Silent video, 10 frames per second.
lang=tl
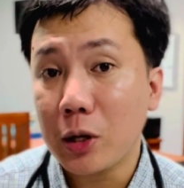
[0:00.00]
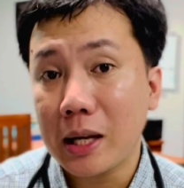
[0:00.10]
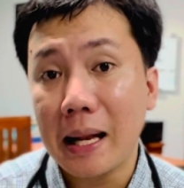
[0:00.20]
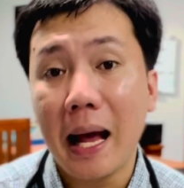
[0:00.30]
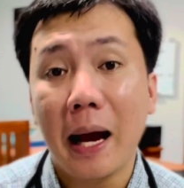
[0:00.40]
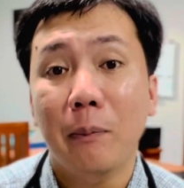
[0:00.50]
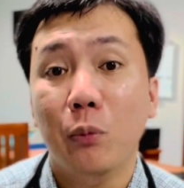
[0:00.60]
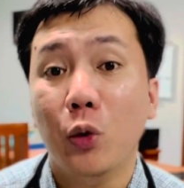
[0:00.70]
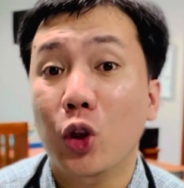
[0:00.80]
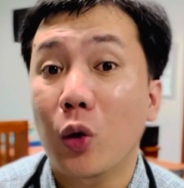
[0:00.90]
kailangan
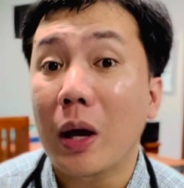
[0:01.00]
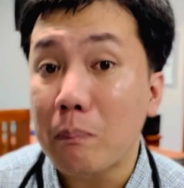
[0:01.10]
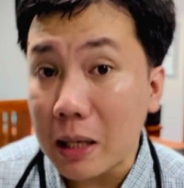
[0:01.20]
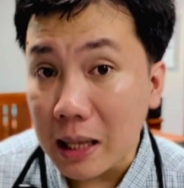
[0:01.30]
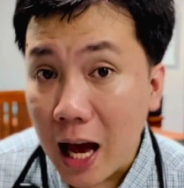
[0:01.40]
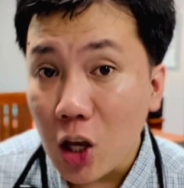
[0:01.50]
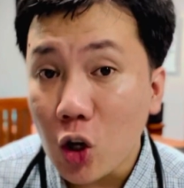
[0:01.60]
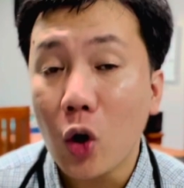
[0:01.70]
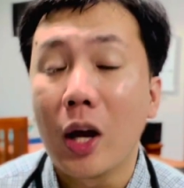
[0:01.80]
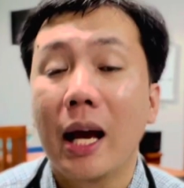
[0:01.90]
po ito ay
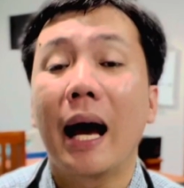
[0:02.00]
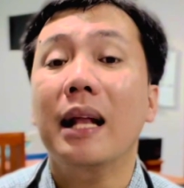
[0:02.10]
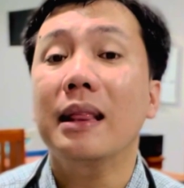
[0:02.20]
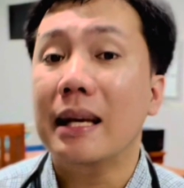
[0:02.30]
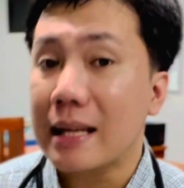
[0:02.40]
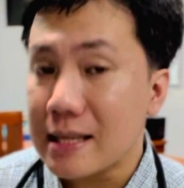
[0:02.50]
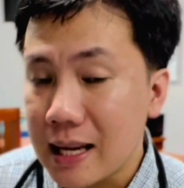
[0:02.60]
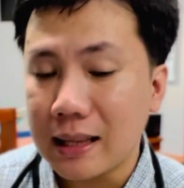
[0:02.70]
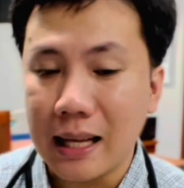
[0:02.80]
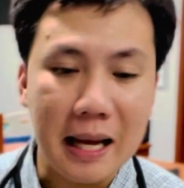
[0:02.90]
pinayo at
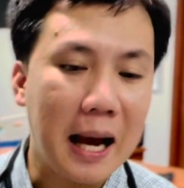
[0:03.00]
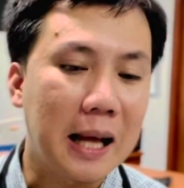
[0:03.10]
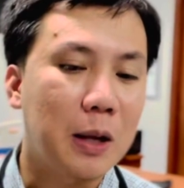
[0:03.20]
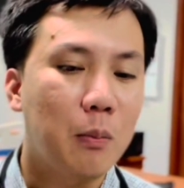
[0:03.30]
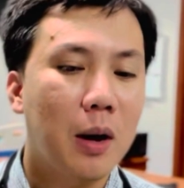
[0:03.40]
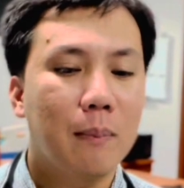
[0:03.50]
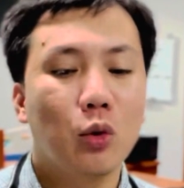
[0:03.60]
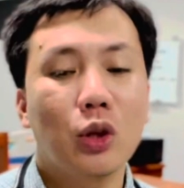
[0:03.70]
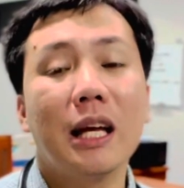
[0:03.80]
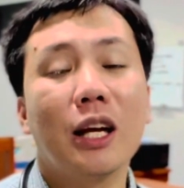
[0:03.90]
nereseta ng ating mga
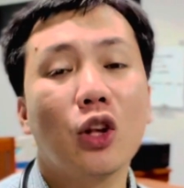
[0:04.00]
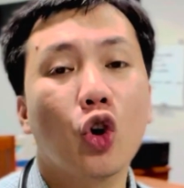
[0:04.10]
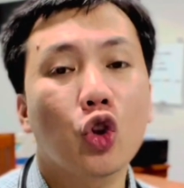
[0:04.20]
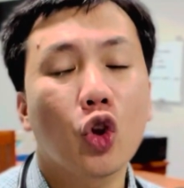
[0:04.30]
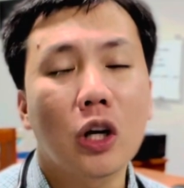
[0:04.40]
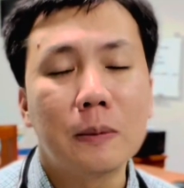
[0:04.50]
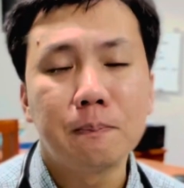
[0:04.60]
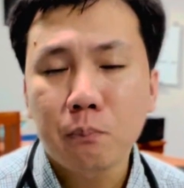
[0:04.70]
butihing doktor.